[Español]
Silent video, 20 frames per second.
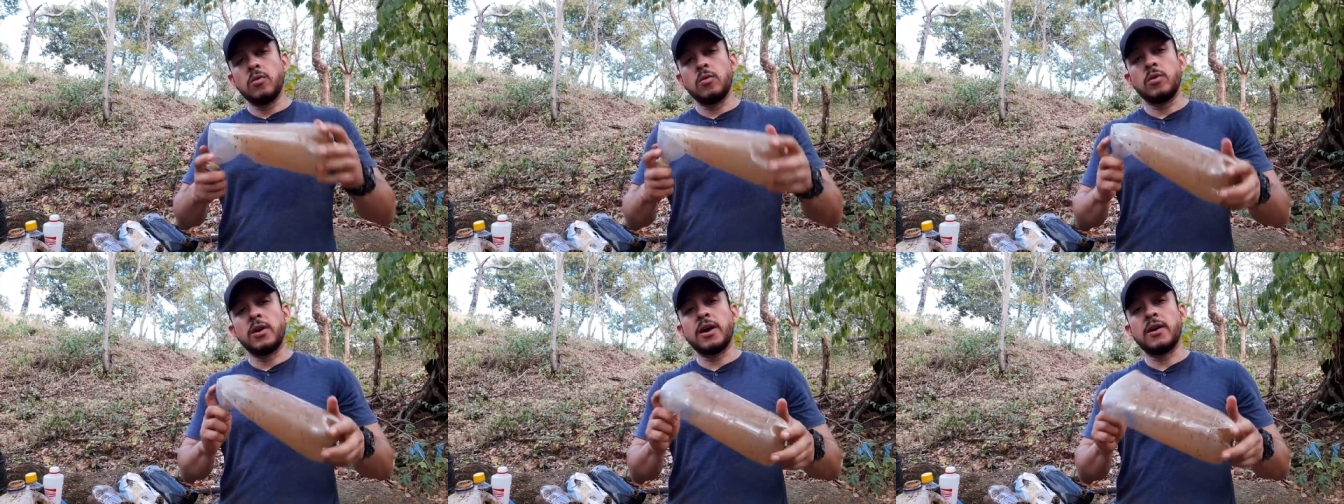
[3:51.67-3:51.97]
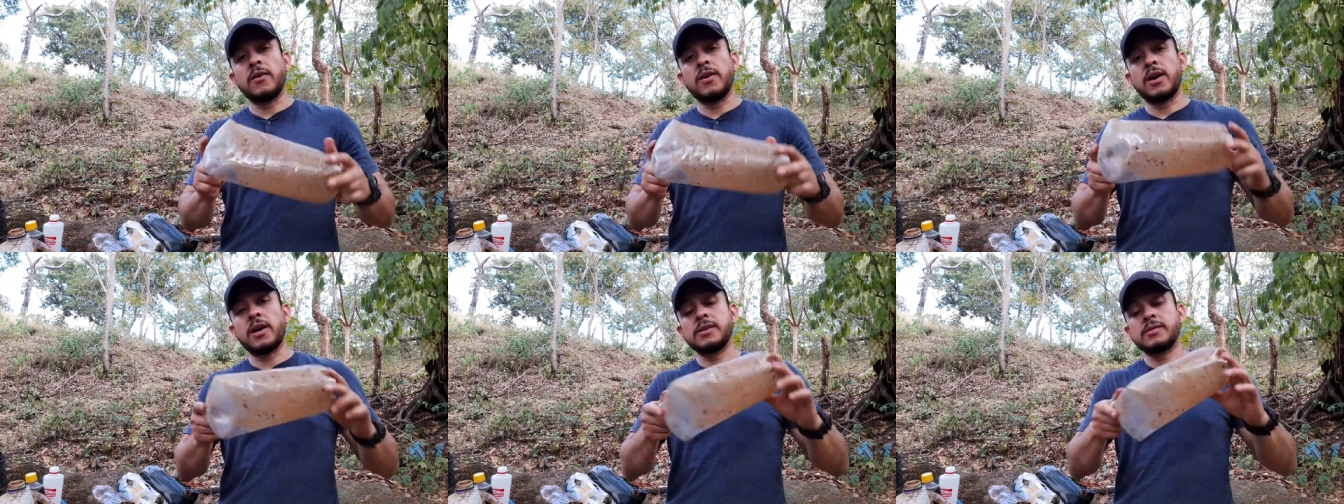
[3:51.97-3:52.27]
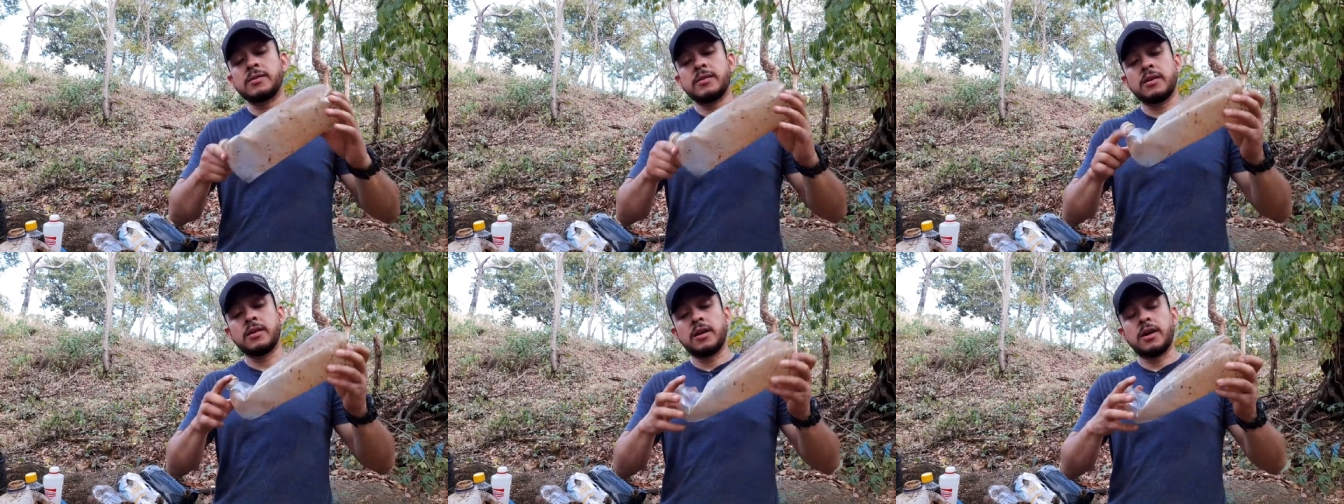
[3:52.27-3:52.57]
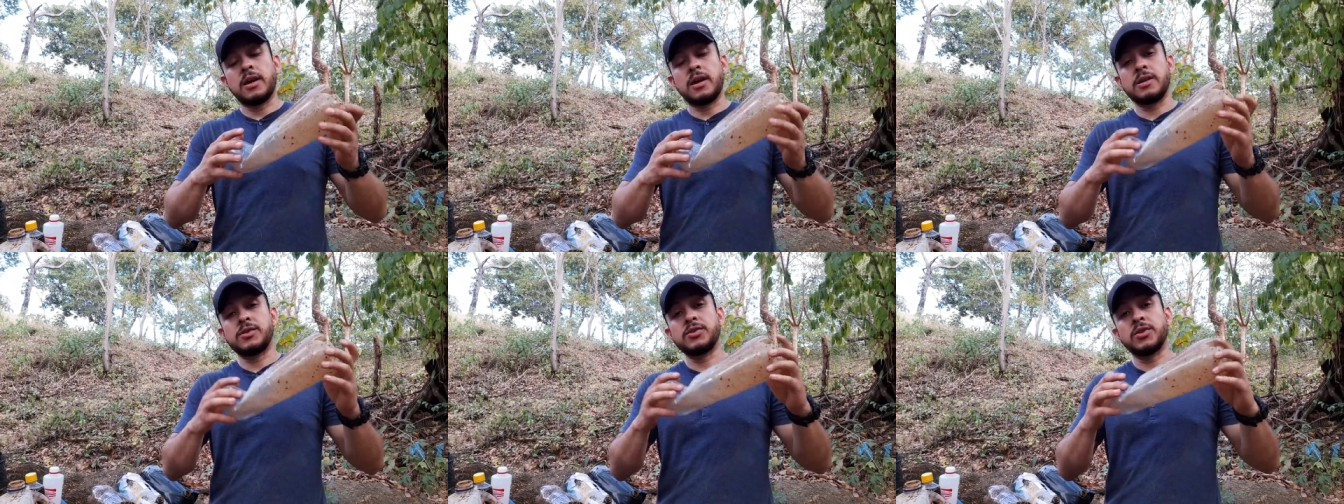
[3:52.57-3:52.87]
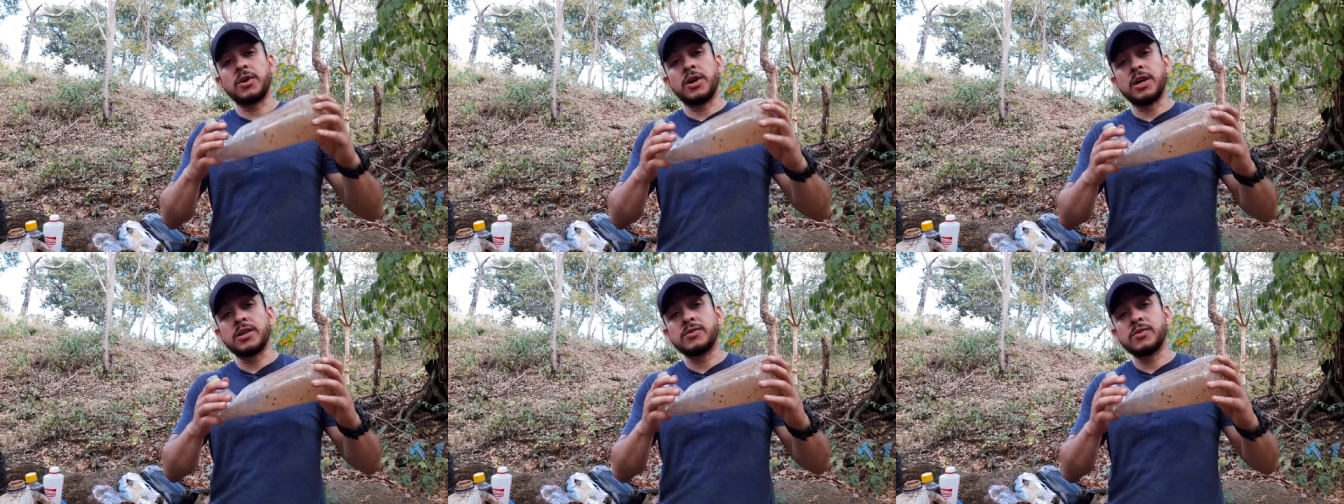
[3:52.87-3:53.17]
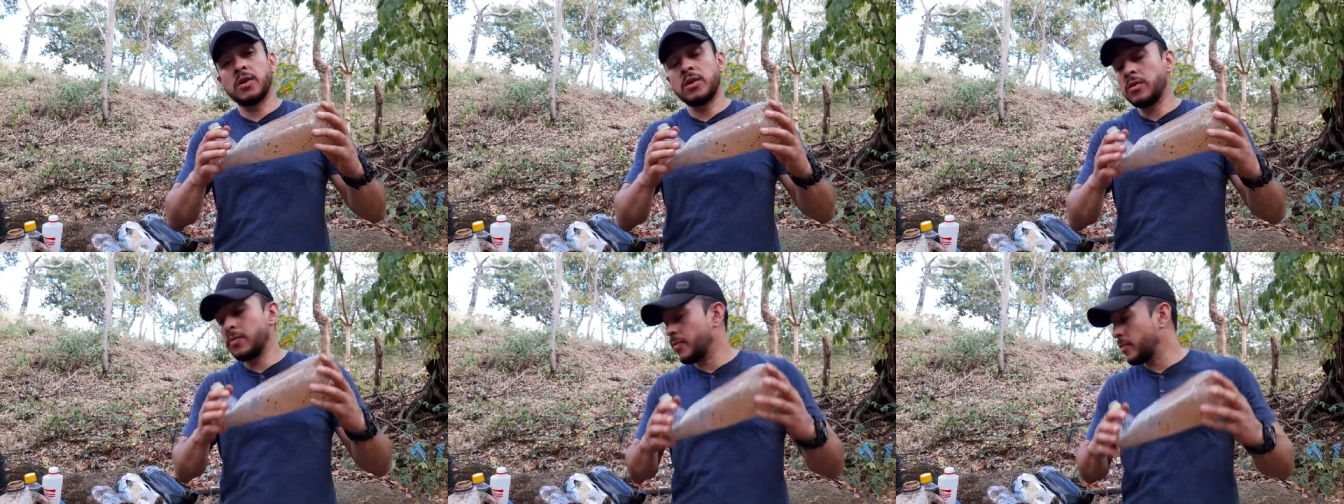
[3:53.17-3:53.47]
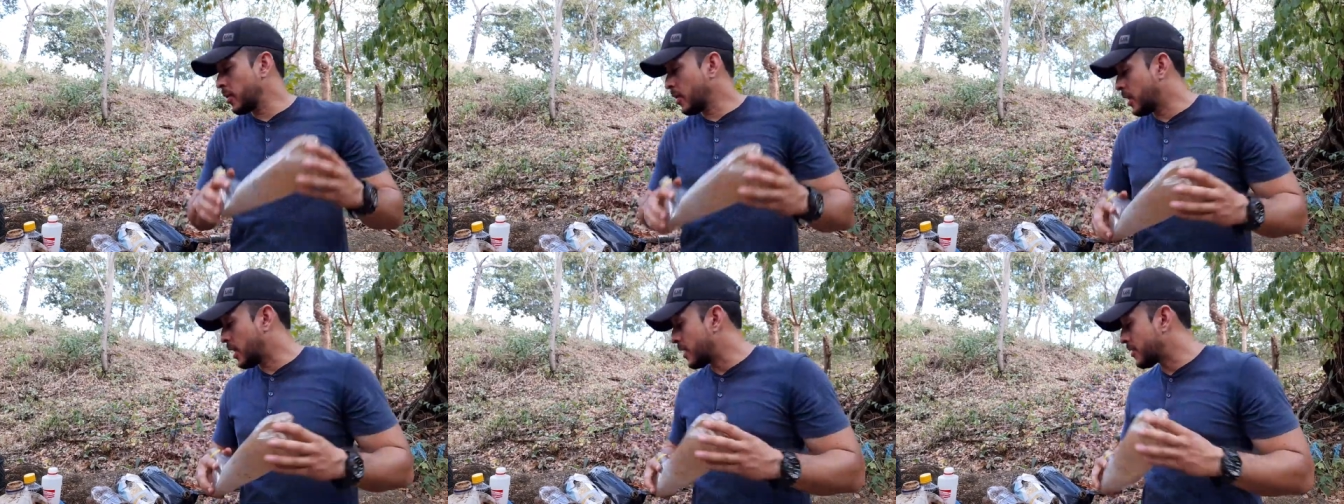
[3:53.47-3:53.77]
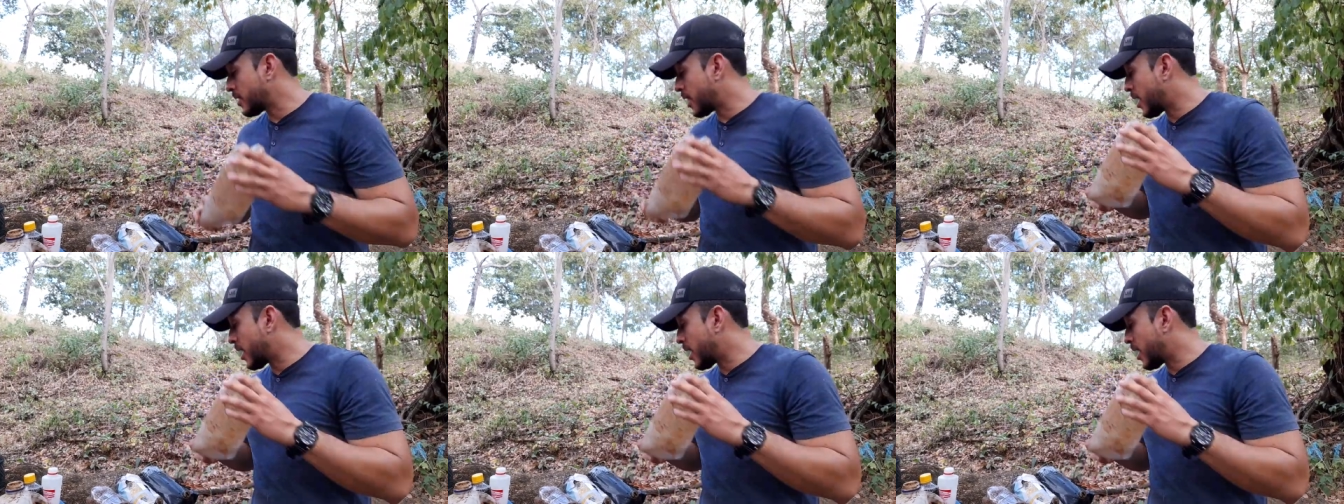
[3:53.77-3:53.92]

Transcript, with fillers: Una vez hecho eso, la